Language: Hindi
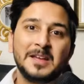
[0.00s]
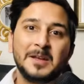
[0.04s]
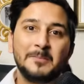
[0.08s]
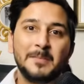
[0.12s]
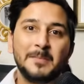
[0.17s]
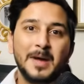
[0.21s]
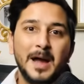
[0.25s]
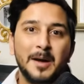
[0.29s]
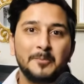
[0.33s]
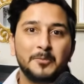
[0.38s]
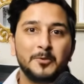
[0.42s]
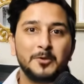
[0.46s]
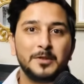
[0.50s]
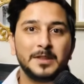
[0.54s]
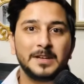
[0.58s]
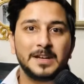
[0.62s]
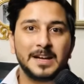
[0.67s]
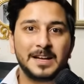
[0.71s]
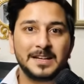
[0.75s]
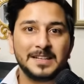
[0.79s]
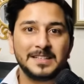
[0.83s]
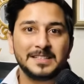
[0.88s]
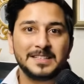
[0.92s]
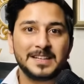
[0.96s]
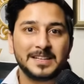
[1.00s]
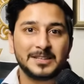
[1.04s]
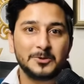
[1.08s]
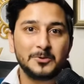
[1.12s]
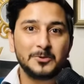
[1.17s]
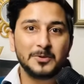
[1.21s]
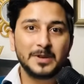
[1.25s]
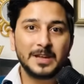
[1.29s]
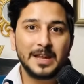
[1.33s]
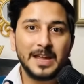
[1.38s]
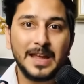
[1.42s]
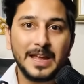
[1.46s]
मैं आपको सिखाना चाहता
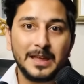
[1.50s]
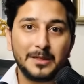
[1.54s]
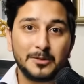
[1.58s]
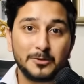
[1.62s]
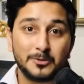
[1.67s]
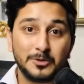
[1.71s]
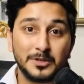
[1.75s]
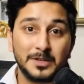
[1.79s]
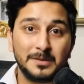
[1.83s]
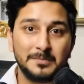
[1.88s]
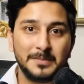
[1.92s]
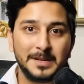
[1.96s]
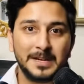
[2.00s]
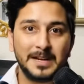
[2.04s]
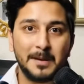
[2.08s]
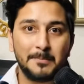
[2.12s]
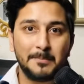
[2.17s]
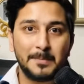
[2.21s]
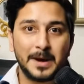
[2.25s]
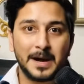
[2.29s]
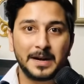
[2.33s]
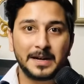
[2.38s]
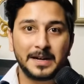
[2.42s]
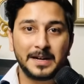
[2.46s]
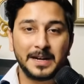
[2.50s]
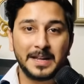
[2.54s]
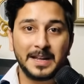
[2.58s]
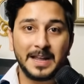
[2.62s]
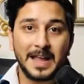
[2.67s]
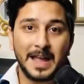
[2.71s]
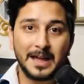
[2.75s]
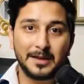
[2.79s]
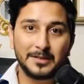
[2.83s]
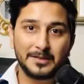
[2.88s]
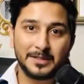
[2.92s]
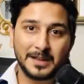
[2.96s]
हूँ कि सोशल मीडिया मार्केटिंग
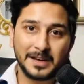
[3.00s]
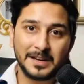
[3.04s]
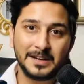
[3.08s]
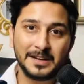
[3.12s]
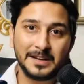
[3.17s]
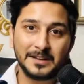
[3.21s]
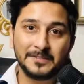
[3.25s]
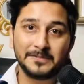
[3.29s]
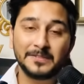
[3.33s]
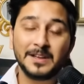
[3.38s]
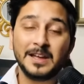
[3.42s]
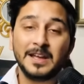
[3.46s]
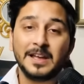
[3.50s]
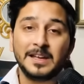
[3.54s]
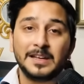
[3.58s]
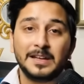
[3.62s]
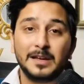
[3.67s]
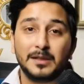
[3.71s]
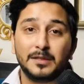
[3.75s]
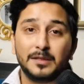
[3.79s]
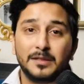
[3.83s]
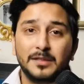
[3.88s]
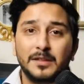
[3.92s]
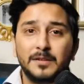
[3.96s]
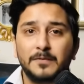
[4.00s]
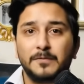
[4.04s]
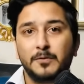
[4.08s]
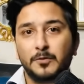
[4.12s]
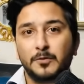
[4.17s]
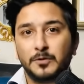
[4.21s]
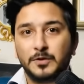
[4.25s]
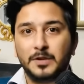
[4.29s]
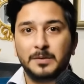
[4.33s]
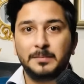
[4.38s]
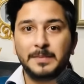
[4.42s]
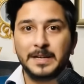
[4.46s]
एग्जीक्यूटिव या सिर्फ
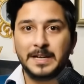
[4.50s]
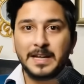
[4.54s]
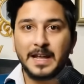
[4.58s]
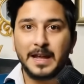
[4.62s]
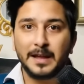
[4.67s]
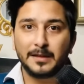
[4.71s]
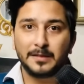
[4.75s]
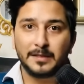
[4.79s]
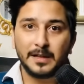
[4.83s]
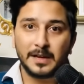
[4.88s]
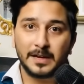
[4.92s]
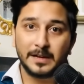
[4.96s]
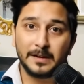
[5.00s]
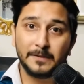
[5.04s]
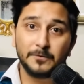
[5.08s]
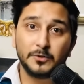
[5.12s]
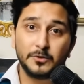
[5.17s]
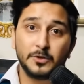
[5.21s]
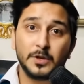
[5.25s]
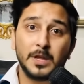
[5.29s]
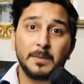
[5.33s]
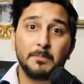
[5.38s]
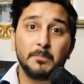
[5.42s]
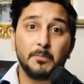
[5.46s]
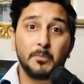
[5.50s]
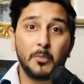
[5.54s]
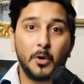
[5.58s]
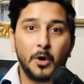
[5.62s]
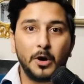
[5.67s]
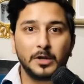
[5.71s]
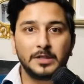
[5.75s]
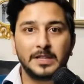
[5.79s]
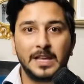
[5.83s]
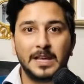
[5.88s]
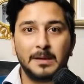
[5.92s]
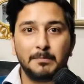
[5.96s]
सोशल मीडिया एग्जीक्यूटिव जो कि
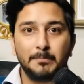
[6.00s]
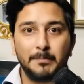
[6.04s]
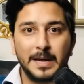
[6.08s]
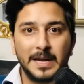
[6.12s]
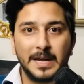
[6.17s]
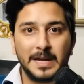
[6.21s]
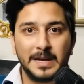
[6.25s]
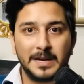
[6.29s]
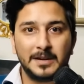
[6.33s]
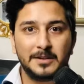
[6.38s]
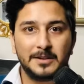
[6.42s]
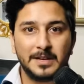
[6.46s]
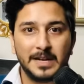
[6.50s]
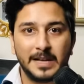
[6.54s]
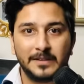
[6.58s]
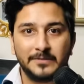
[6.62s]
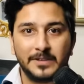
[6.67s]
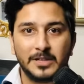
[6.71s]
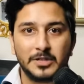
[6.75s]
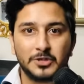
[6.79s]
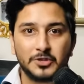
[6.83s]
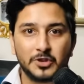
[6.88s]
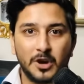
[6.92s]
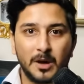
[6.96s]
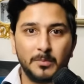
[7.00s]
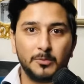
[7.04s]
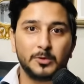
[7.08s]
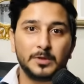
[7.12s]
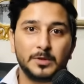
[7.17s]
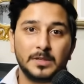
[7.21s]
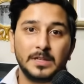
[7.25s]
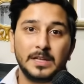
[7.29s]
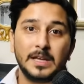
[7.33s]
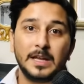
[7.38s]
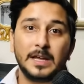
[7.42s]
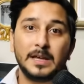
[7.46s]
बहुत एक बिगिनर लेवल जॉब
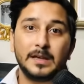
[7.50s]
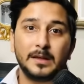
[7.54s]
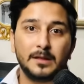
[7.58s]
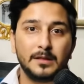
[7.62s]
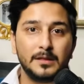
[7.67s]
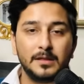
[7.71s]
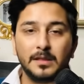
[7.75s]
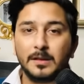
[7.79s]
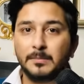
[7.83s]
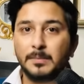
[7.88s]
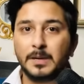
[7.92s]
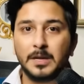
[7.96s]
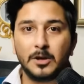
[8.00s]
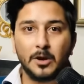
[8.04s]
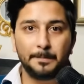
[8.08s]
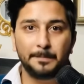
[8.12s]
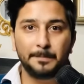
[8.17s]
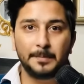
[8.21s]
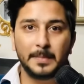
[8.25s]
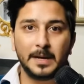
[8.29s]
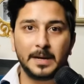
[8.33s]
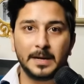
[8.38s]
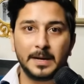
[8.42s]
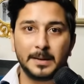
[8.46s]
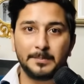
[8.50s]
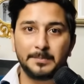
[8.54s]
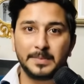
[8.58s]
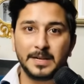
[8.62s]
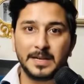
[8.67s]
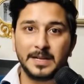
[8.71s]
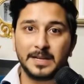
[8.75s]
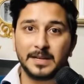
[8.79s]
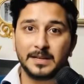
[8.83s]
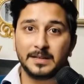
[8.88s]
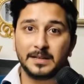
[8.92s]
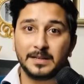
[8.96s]
होती है किसी भी
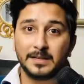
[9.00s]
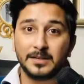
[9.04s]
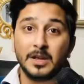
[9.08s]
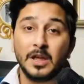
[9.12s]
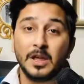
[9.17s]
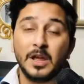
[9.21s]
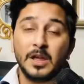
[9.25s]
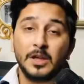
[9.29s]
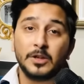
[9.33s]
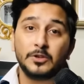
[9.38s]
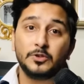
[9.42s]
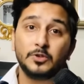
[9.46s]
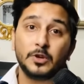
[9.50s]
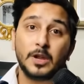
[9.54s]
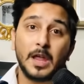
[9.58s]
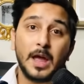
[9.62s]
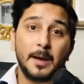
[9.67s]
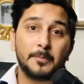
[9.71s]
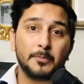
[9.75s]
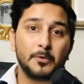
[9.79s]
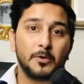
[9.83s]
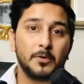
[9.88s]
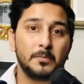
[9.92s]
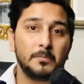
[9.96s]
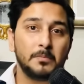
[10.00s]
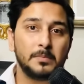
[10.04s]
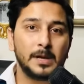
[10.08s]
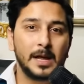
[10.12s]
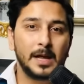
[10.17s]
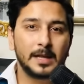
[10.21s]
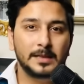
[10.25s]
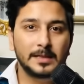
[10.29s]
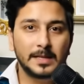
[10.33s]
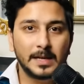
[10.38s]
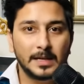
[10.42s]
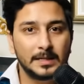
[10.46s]
कंपनी के अंदर जो कि आपको
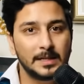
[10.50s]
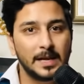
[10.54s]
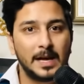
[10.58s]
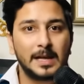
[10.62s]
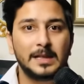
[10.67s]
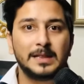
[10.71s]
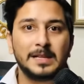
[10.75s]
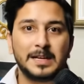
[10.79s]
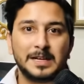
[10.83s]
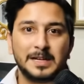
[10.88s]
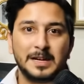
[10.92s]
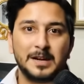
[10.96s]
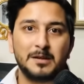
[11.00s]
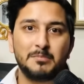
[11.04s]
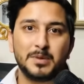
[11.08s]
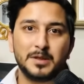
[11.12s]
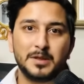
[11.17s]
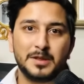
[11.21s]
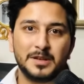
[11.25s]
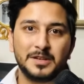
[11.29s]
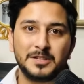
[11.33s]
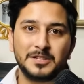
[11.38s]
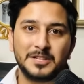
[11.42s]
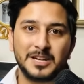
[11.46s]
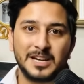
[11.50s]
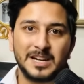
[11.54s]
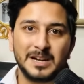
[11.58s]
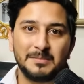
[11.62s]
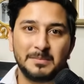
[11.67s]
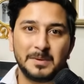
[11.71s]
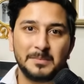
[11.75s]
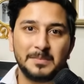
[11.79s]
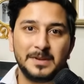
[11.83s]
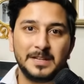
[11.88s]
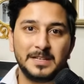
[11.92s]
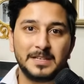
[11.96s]
तादाद लिंकड पर सर्च करने
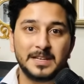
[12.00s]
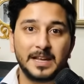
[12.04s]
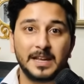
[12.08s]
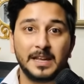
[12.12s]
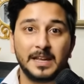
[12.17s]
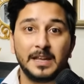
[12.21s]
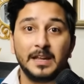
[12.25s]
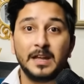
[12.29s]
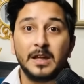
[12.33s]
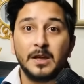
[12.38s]
पर मिल जाएंगी